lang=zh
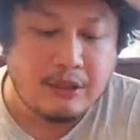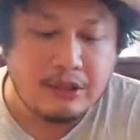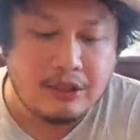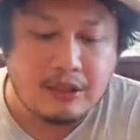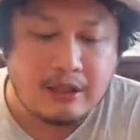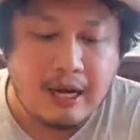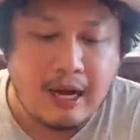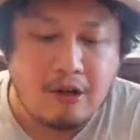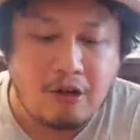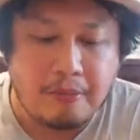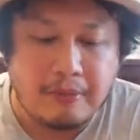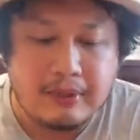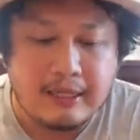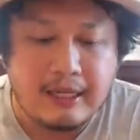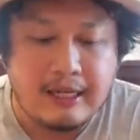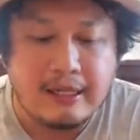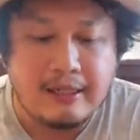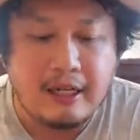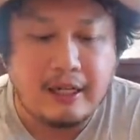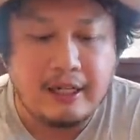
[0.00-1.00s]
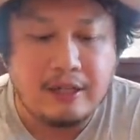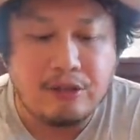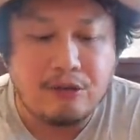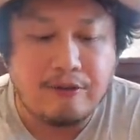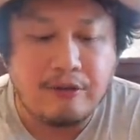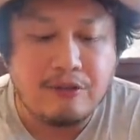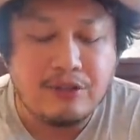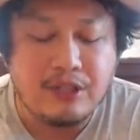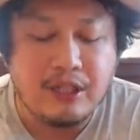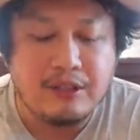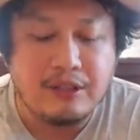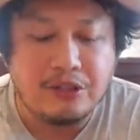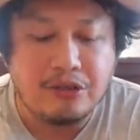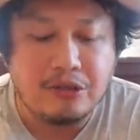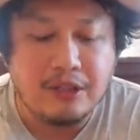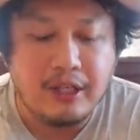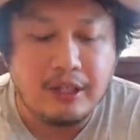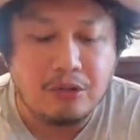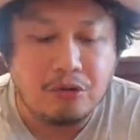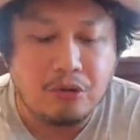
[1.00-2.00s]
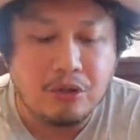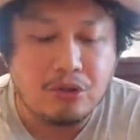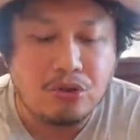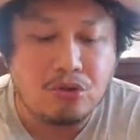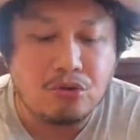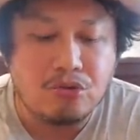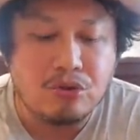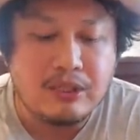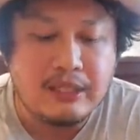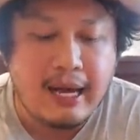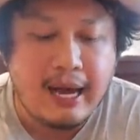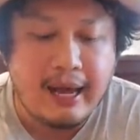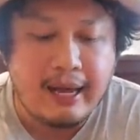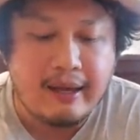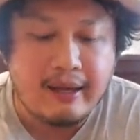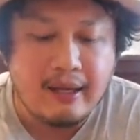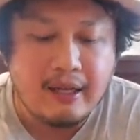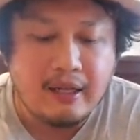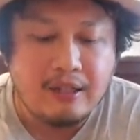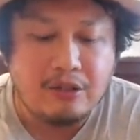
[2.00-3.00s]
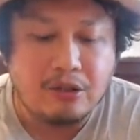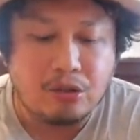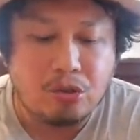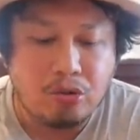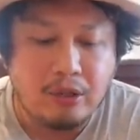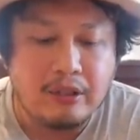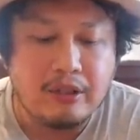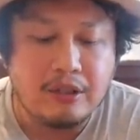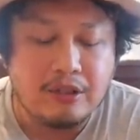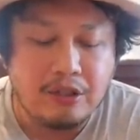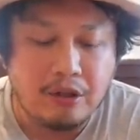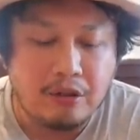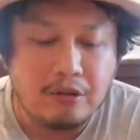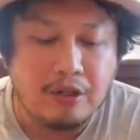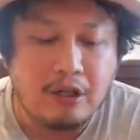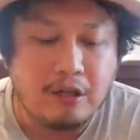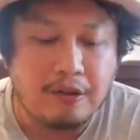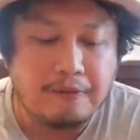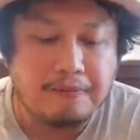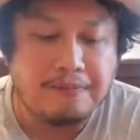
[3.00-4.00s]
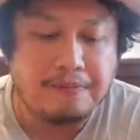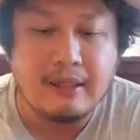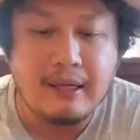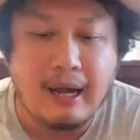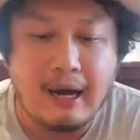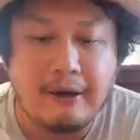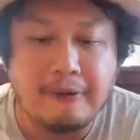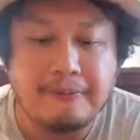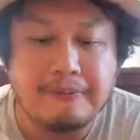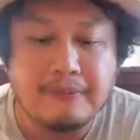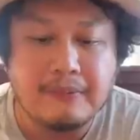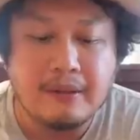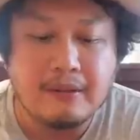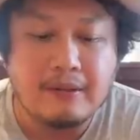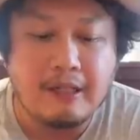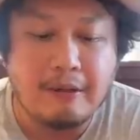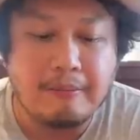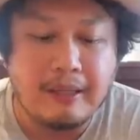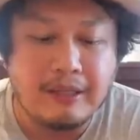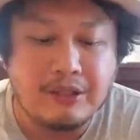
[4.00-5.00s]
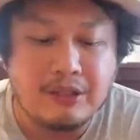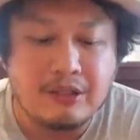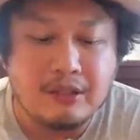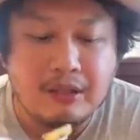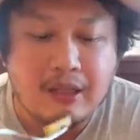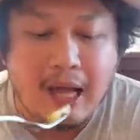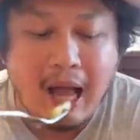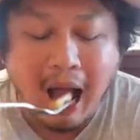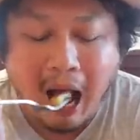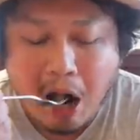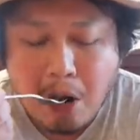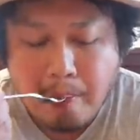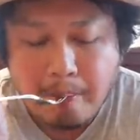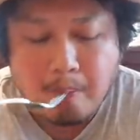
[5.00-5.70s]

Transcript: 是刚刚我们要看到很丰盛的，就是很多蔬菜，有炖的牛肉。好，那我们来吃吃看。